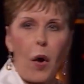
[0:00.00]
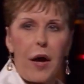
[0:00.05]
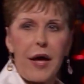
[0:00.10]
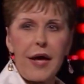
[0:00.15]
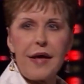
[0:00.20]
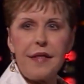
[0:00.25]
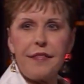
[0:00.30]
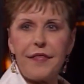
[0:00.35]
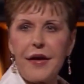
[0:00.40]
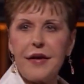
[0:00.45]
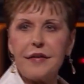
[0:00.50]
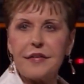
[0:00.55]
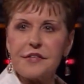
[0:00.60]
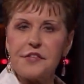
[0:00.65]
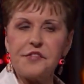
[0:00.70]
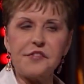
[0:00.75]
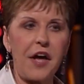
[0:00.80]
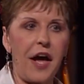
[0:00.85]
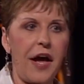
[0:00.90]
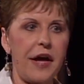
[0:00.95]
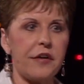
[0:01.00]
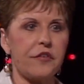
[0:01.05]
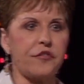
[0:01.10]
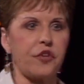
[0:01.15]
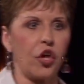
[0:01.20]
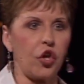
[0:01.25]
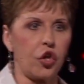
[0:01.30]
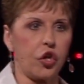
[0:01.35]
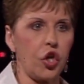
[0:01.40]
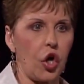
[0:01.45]
తమ సమస్యను గురించి
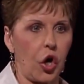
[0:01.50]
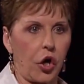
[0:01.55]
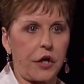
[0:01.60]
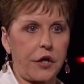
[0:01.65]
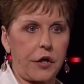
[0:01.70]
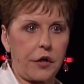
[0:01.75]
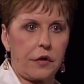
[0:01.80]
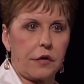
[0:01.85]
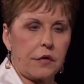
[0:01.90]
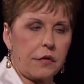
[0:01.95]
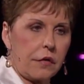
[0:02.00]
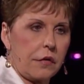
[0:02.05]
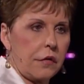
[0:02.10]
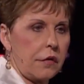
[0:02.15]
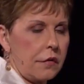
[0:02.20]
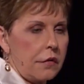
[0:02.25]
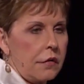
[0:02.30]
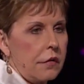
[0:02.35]
డిసైడ్ చేసుకునే